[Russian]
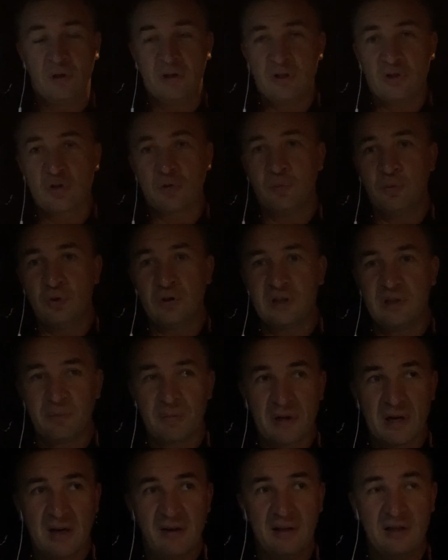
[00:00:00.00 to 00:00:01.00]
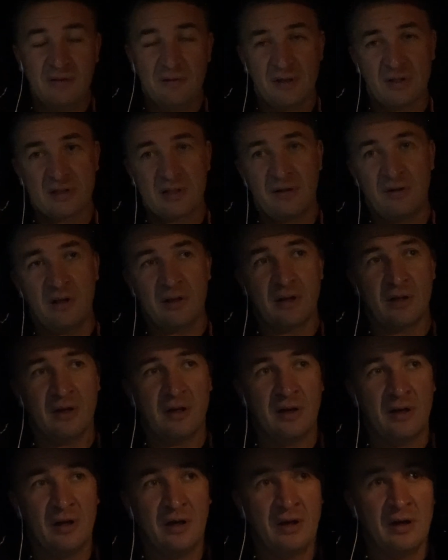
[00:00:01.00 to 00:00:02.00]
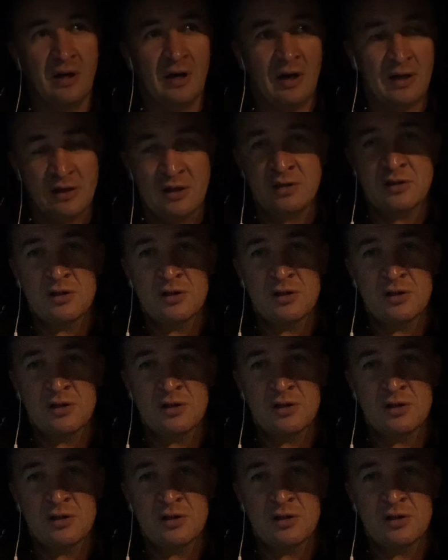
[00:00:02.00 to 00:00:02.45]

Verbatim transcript: это же будет неправильный ваш совет. А я